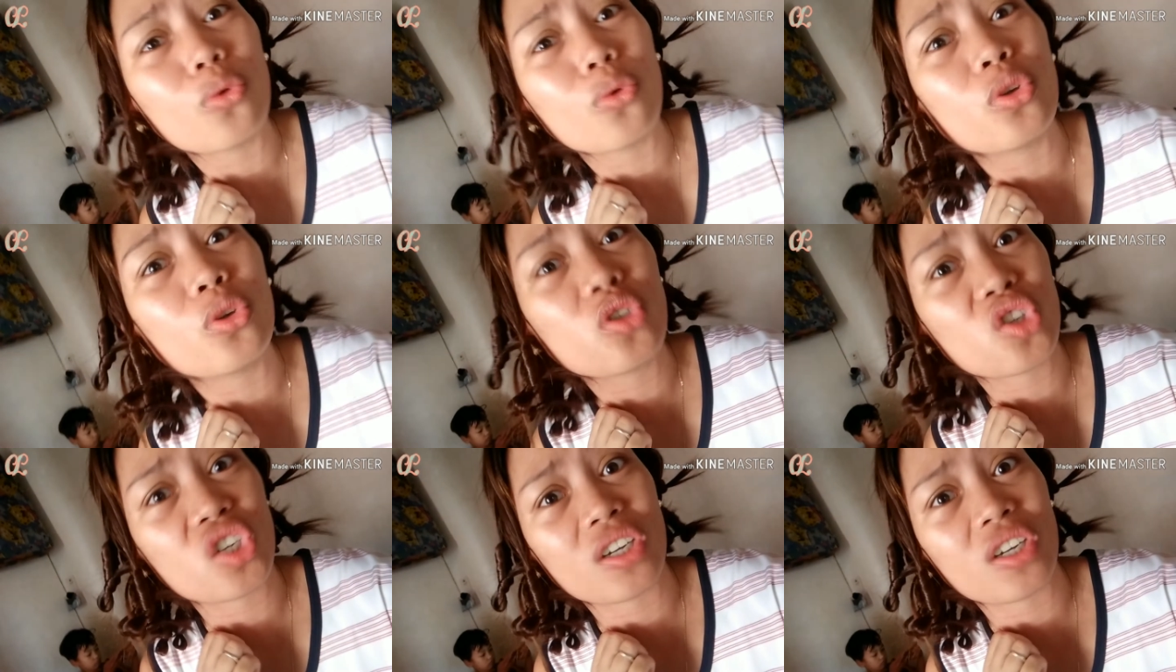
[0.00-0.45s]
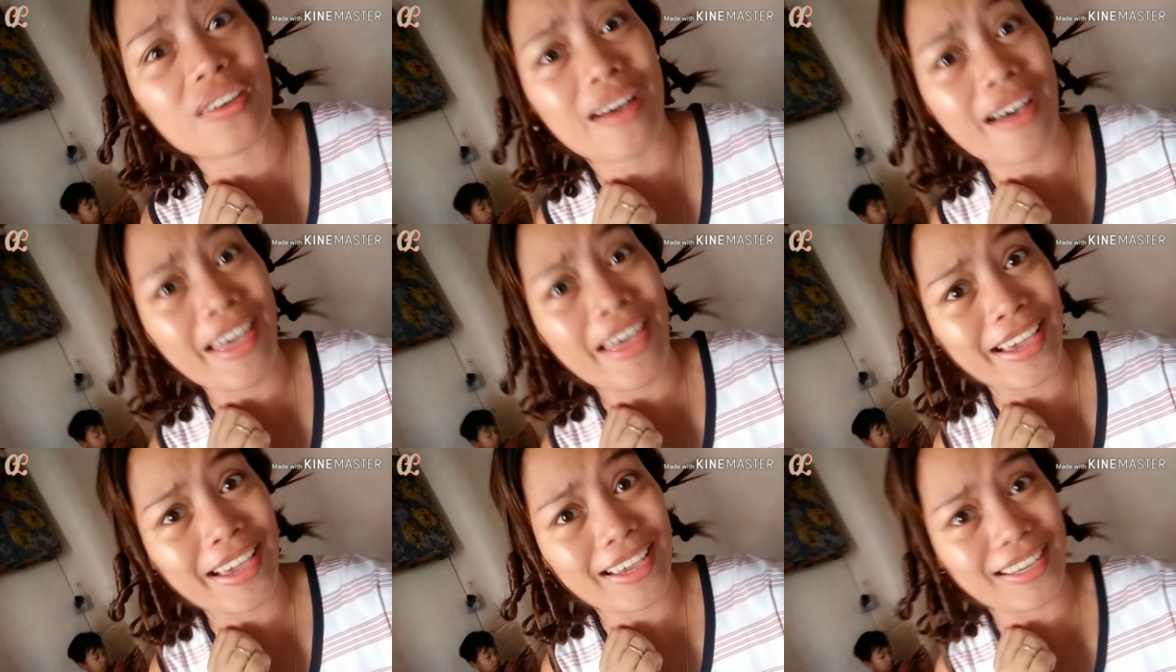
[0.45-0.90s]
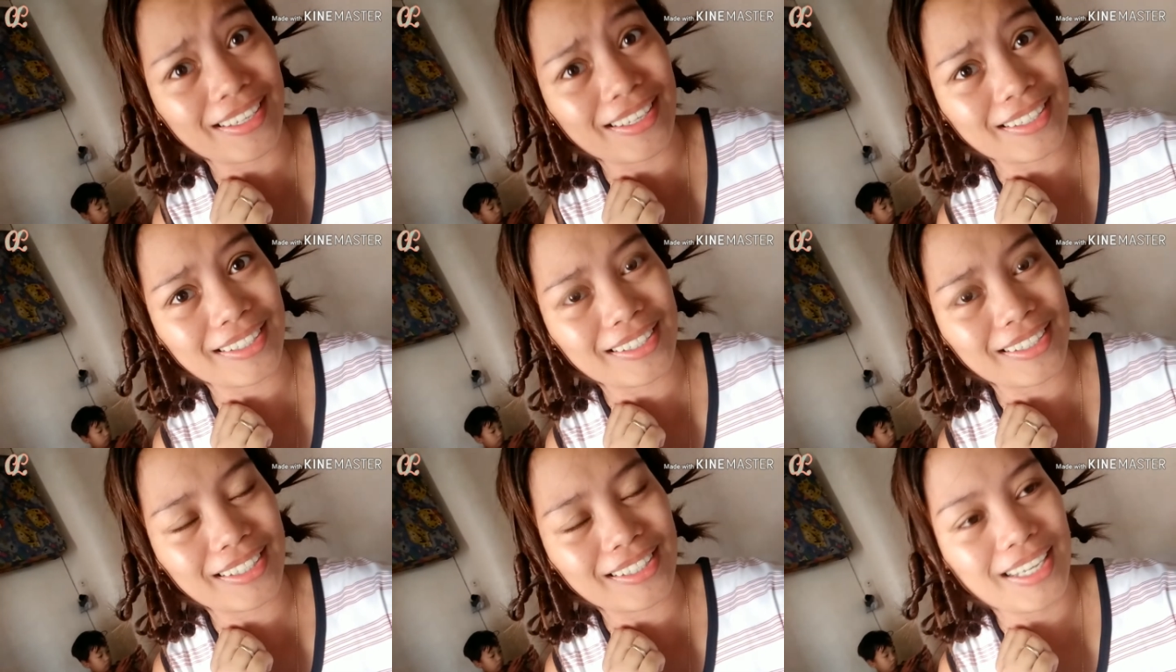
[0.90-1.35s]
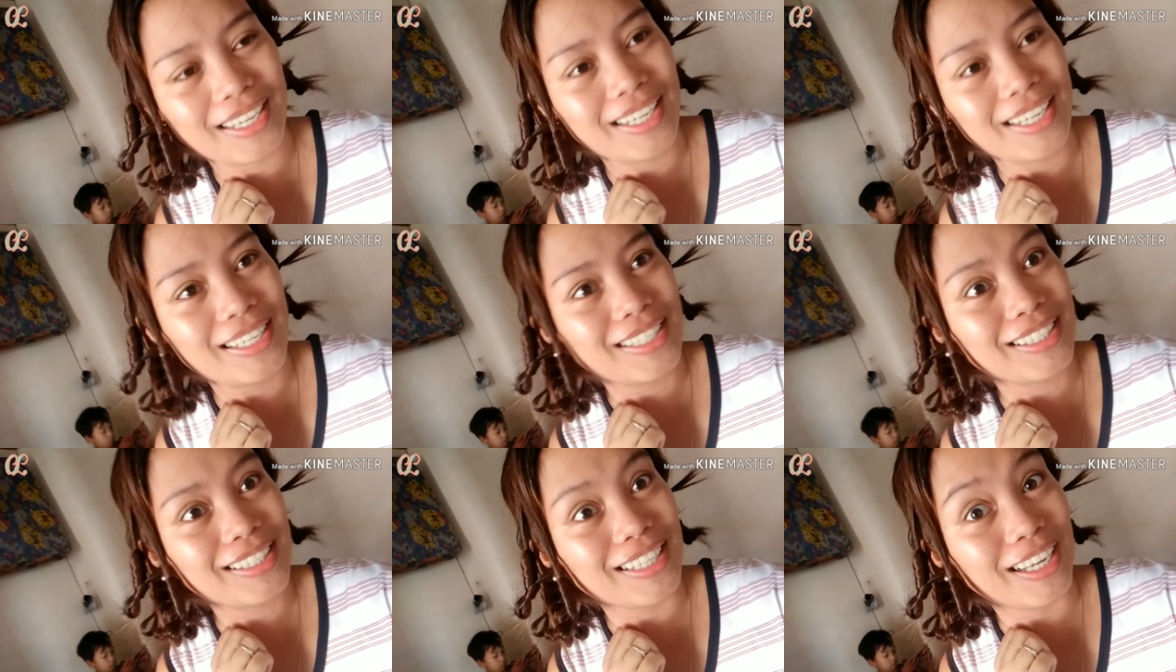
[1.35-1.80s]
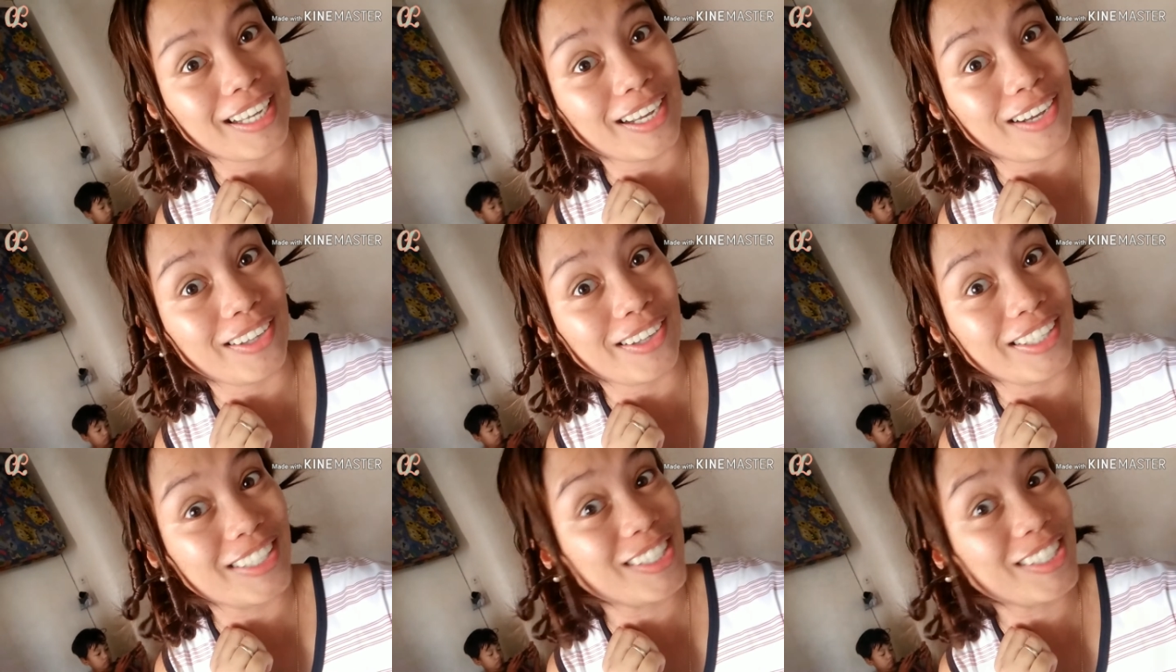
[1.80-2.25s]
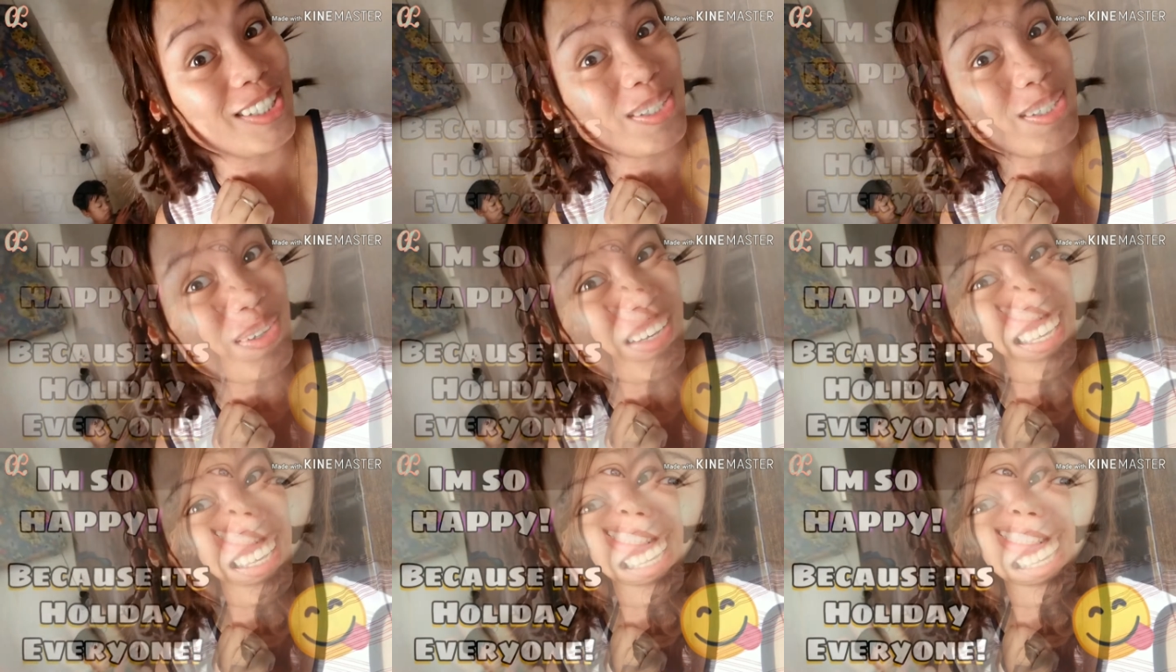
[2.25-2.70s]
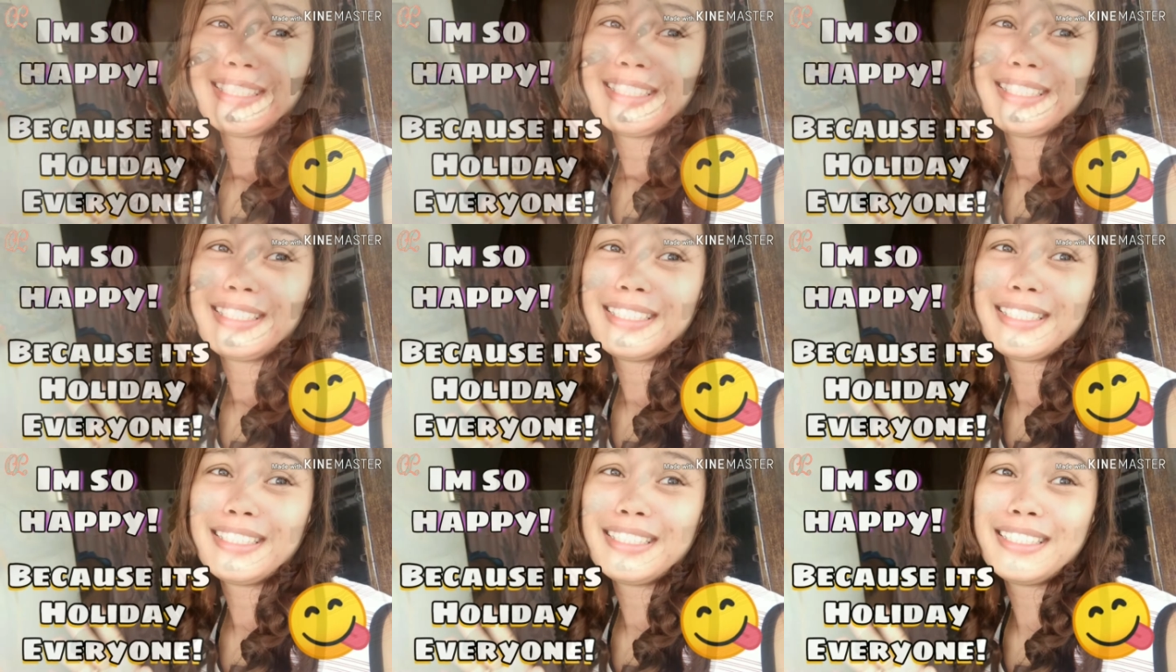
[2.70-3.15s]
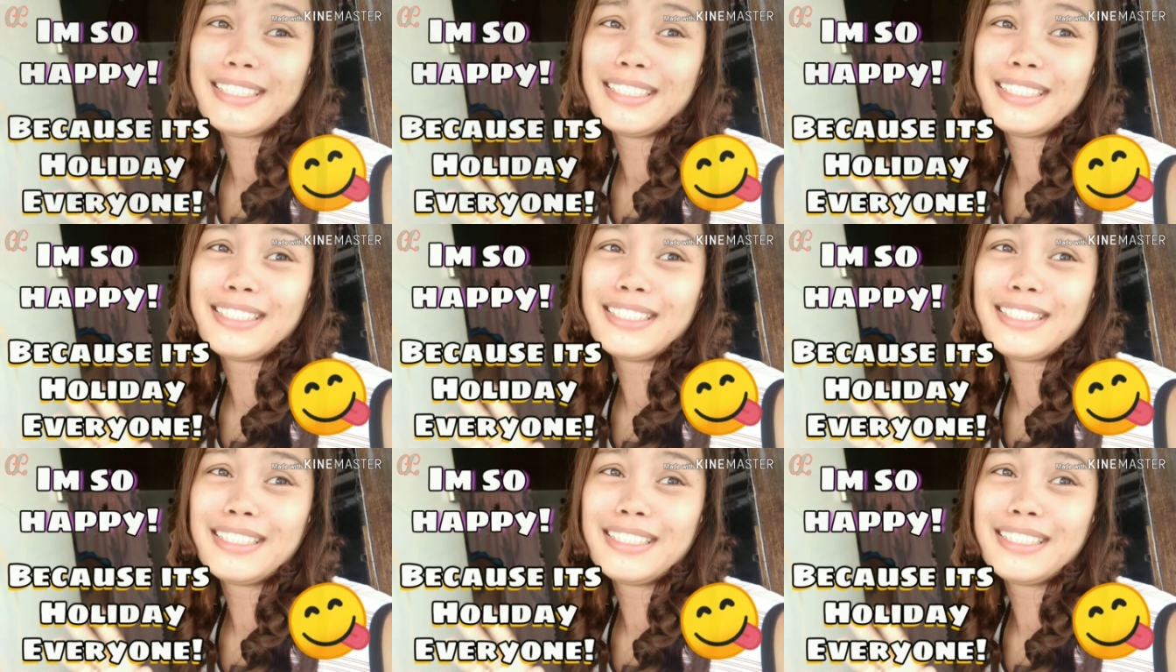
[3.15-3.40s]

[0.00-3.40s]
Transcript: kukulot siya guys. So let's do it!